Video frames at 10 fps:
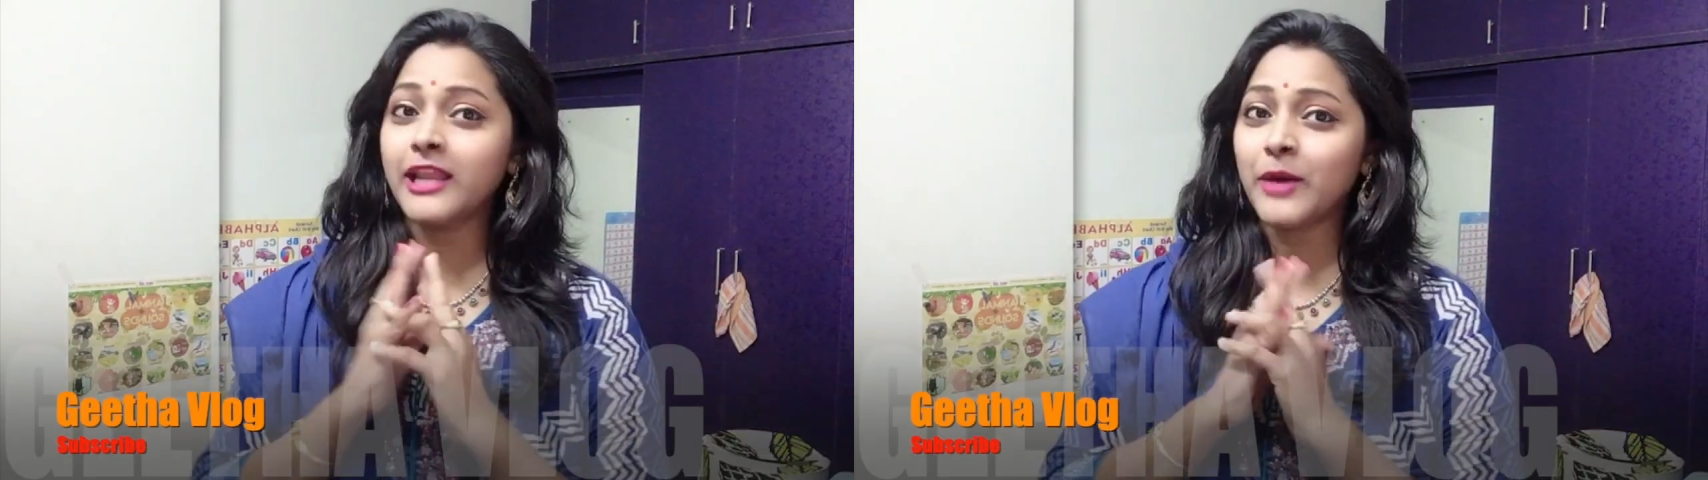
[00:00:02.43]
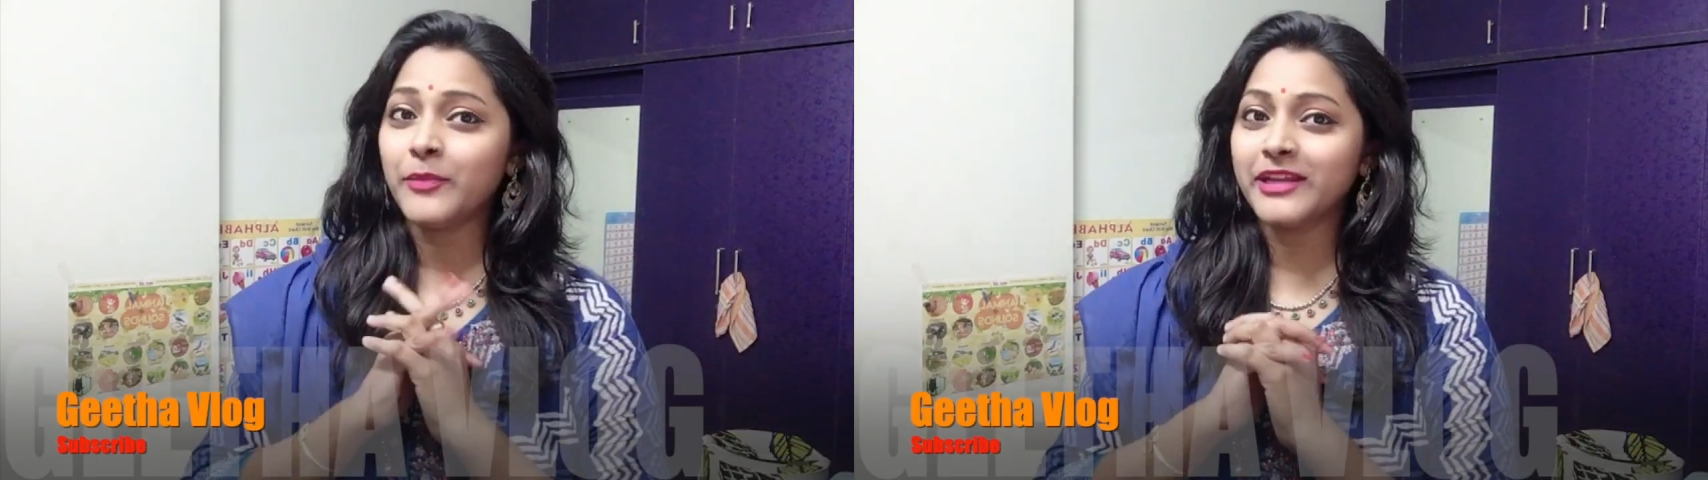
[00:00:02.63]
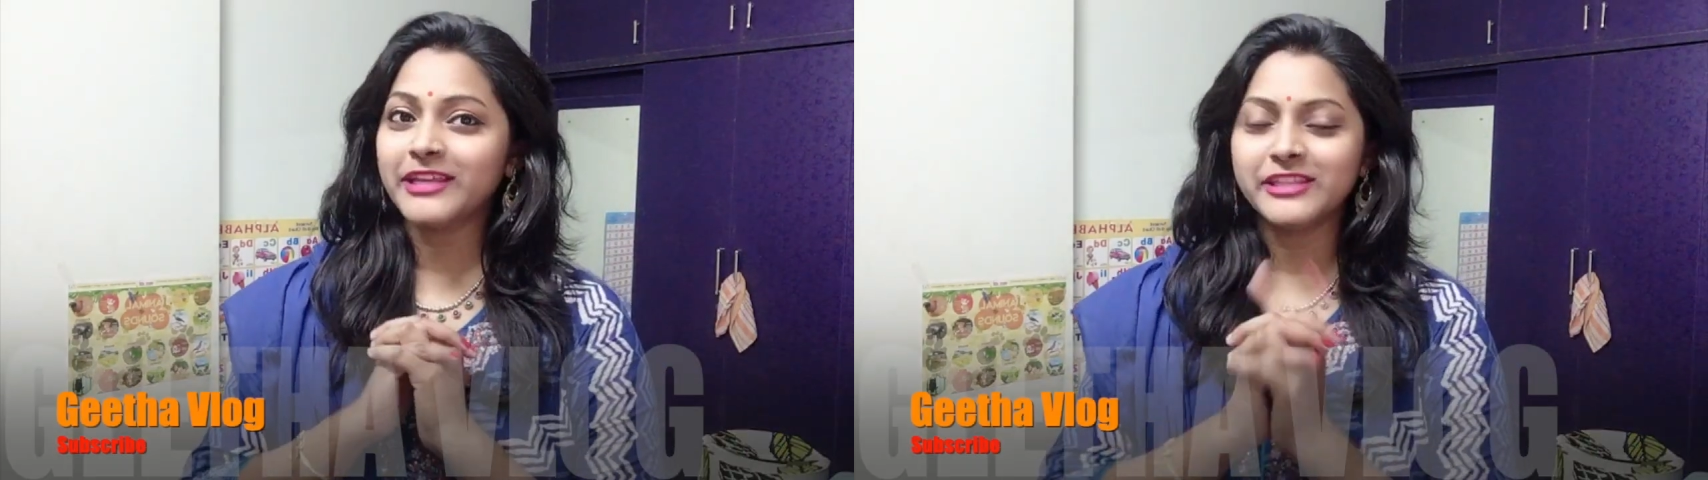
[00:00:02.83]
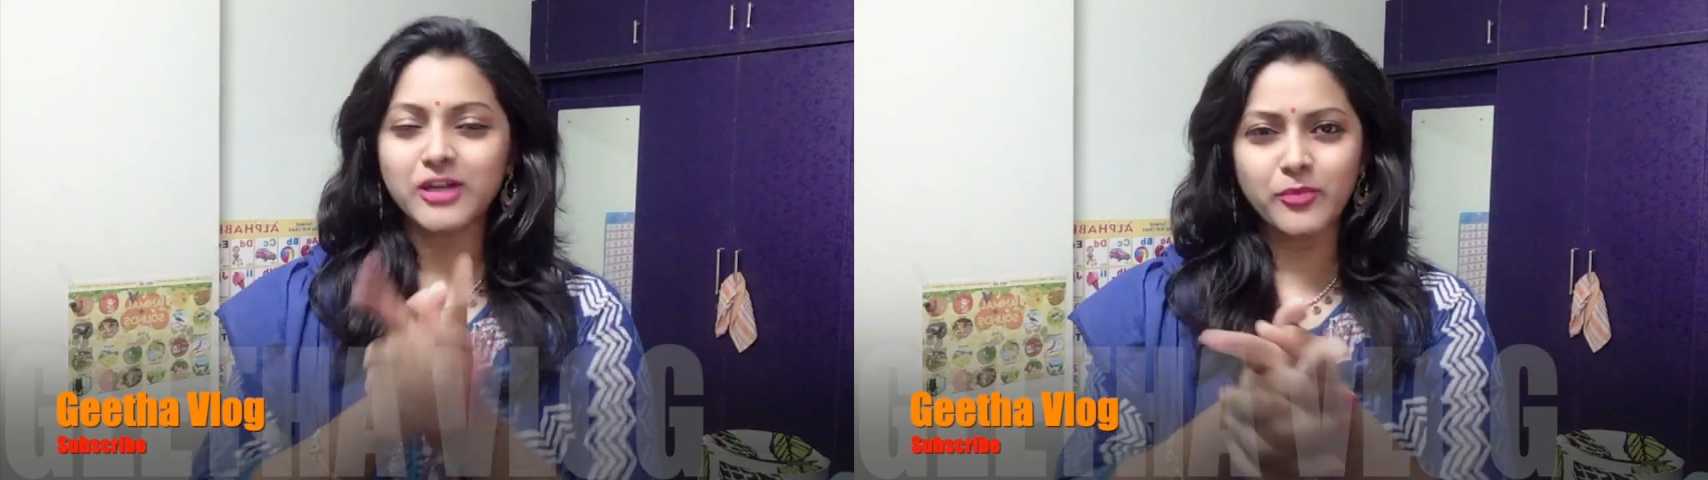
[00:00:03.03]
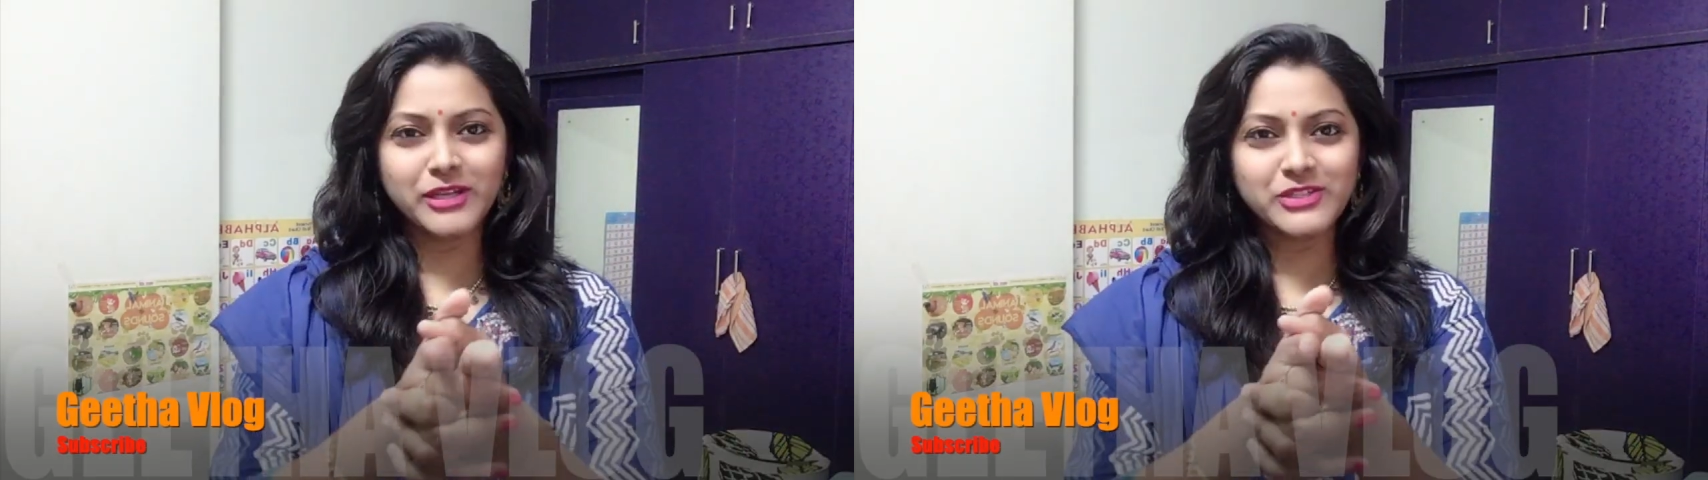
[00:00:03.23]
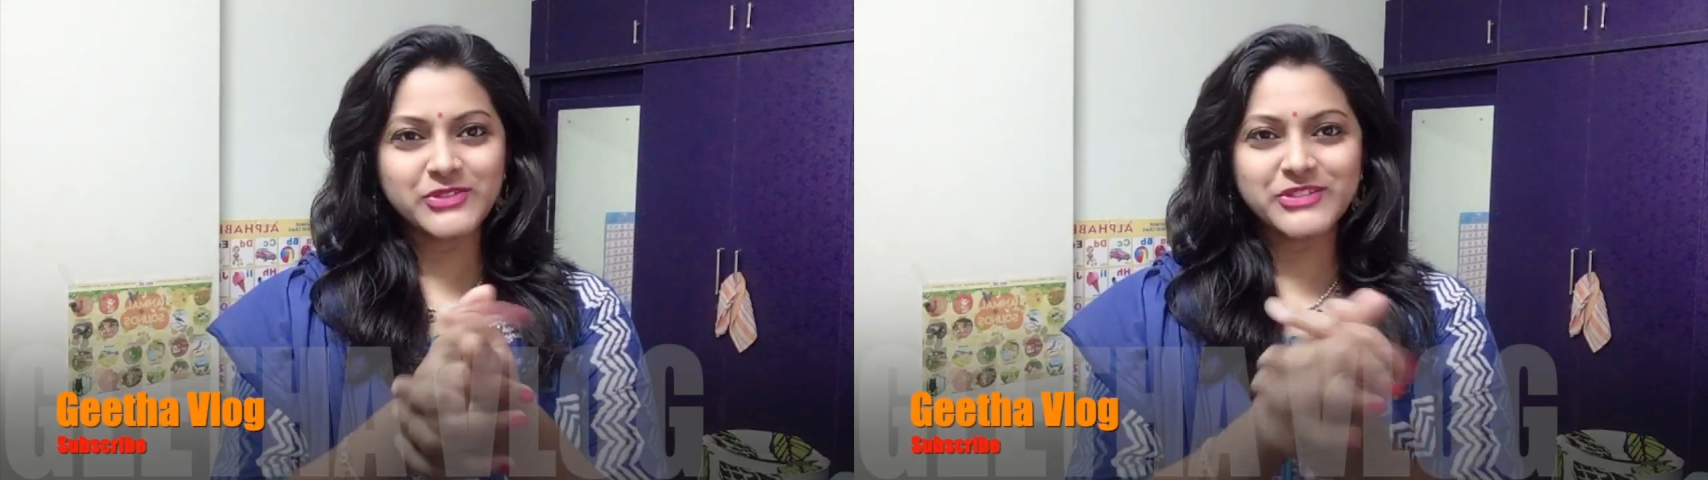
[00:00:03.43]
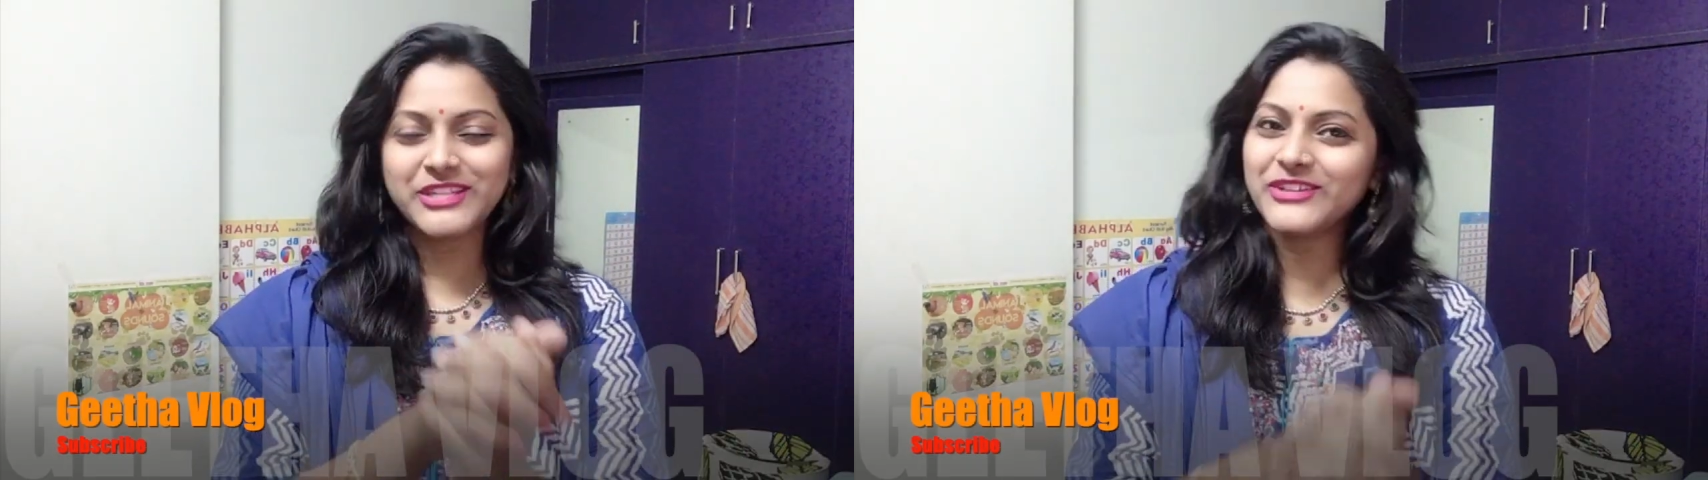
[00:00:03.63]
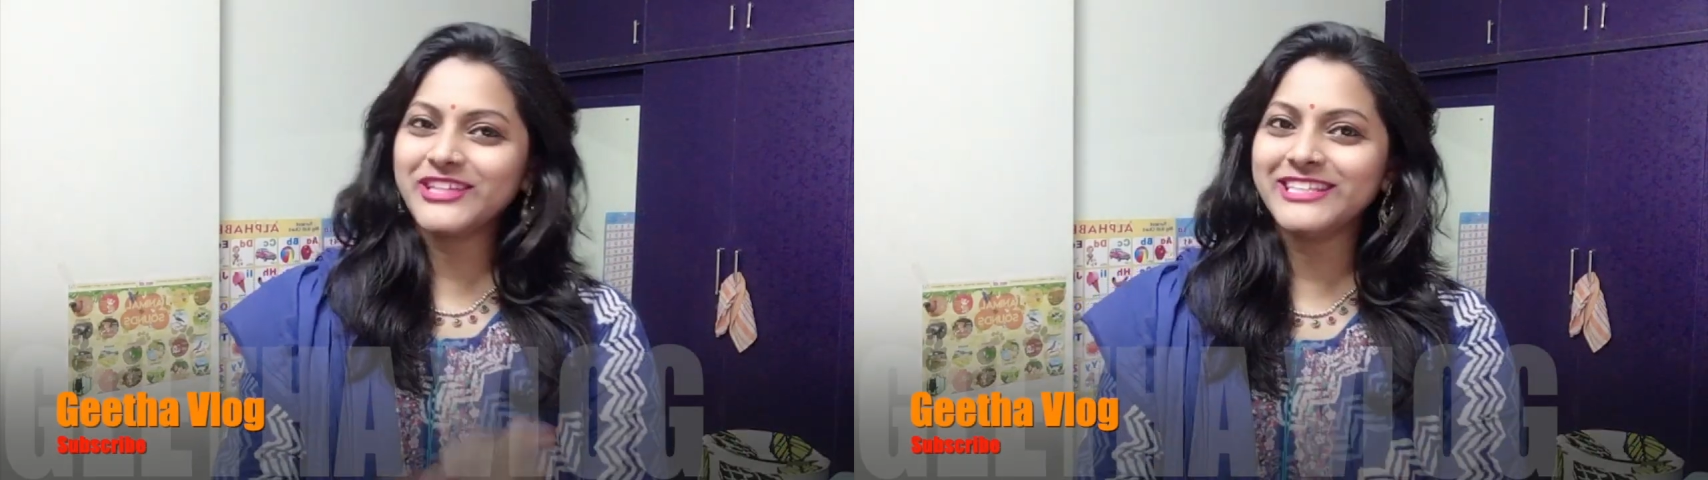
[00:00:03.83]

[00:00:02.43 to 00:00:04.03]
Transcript: నా పేరు గీత మీరు చూస్తున్నారు